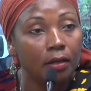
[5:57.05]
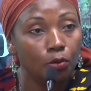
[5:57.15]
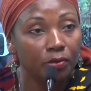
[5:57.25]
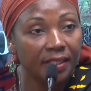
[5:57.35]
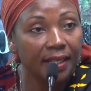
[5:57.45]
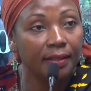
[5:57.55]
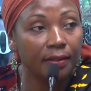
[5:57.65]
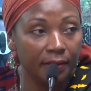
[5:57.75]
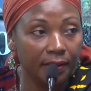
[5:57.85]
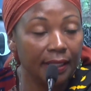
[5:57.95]
On sait
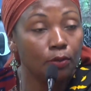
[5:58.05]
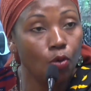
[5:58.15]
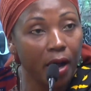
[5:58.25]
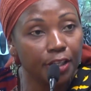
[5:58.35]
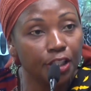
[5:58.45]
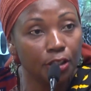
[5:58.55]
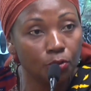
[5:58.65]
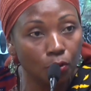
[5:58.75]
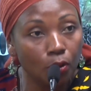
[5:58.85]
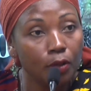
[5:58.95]
euh, quel courage
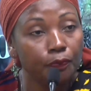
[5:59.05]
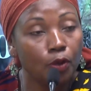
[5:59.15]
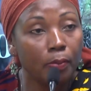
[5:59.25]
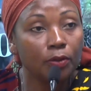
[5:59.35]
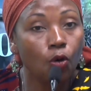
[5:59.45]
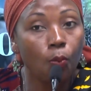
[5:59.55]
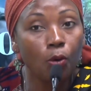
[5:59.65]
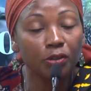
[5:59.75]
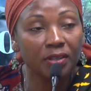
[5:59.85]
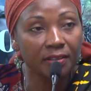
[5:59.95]
ils ont de mettre au
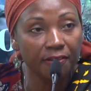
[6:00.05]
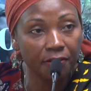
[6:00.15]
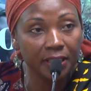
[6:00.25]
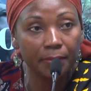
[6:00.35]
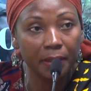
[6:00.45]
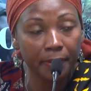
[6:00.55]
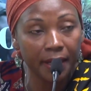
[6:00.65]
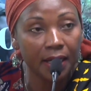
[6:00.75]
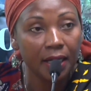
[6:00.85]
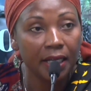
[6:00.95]
monde des enfants, des
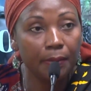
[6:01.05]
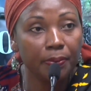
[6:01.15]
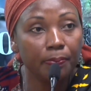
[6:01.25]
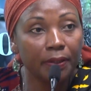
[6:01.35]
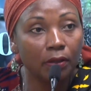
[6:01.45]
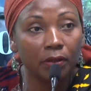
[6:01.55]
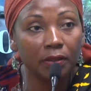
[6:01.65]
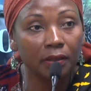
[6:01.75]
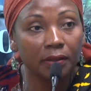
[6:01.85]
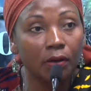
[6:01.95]
bébés. Et puis pendant
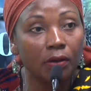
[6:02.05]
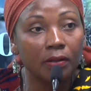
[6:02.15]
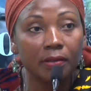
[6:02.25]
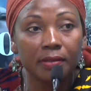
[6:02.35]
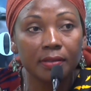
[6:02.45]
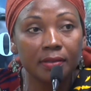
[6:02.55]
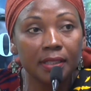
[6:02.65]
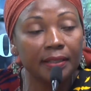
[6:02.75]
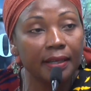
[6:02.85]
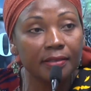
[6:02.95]
dans
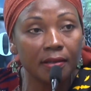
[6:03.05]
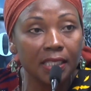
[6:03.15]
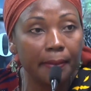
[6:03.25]
10-15 ans, ces